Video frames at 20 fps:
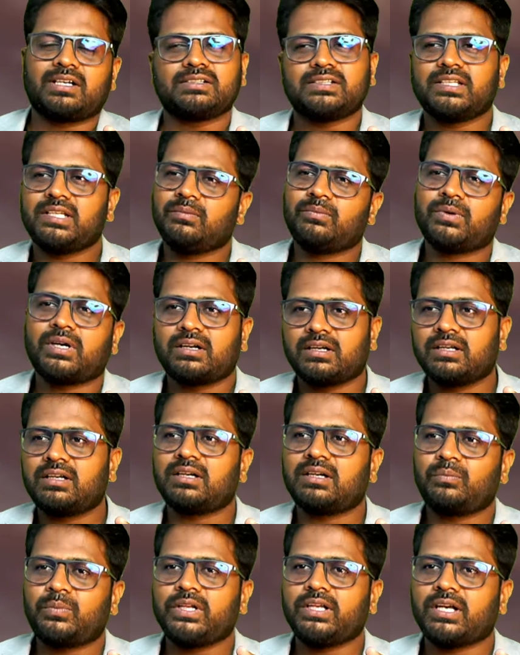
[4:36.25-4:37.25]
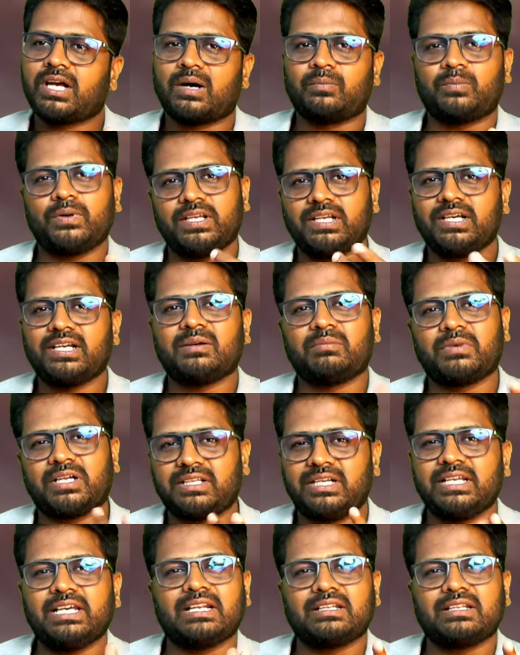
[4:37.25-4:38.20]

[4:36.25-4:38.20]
சரிப்பா ஆ அப்படியா அப்படிங்கிற மாதிரியே